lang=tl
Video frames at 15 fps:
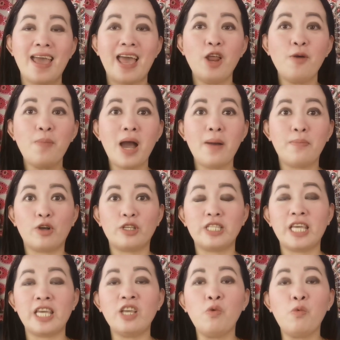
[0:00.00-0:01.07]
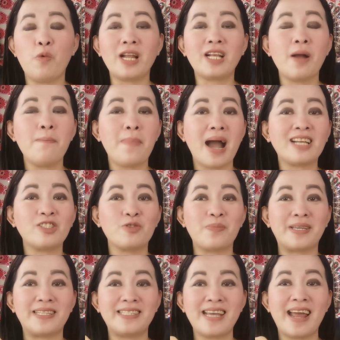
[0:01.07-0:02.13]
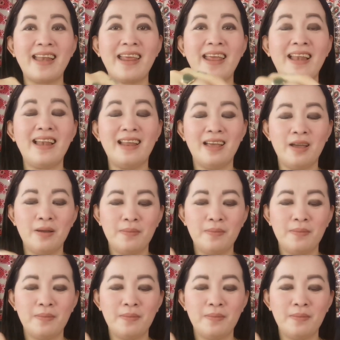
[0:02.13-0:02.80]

Hello mga bossing! Welcome back to my channel!